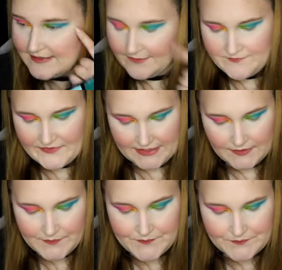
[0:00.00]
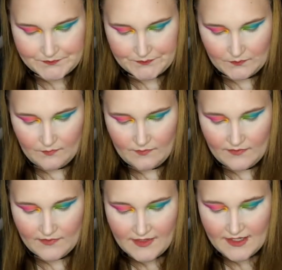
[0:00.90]
in der Pfanne.
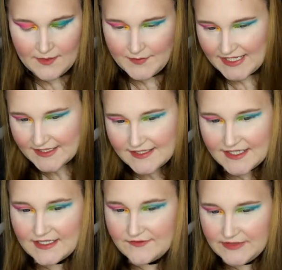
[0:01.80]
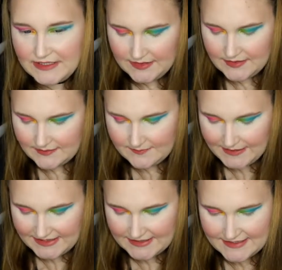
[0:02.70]
Punky hat wie
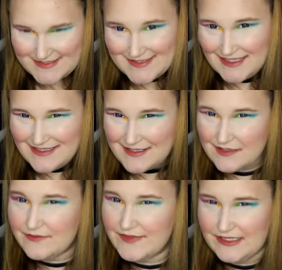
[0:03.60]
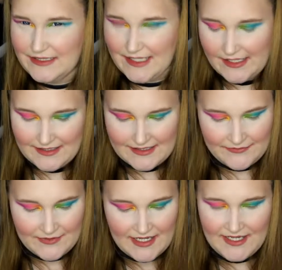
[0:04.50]
Becky nicht ganz so viel
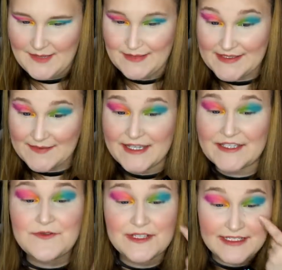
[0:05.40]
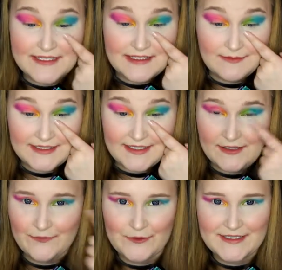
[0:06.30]
Deckkraft, aber Smash finde ich ziemlich
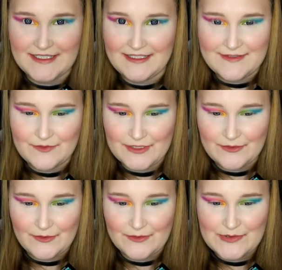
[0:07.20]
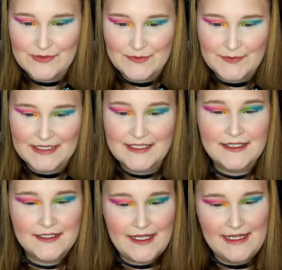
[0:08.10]
geil, obwohl ich gar nicht so der Grün-Typ bin.
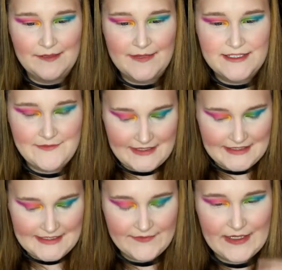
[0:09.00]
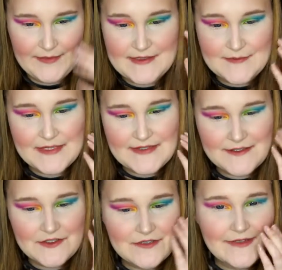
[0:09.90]
Allgemein fand ich die Farben jetzt ein
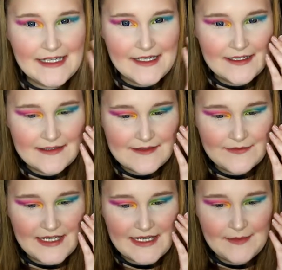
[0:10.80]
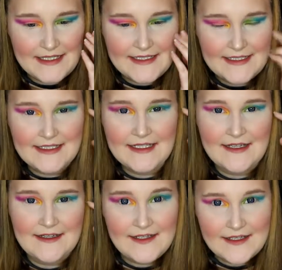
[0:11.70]
bisschen schwerer zu verarbeiten.
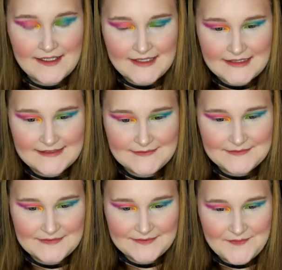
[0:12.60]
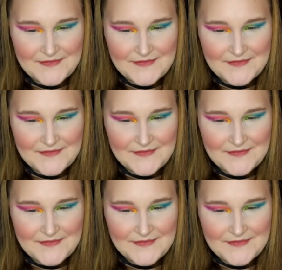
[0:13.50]
Ähm,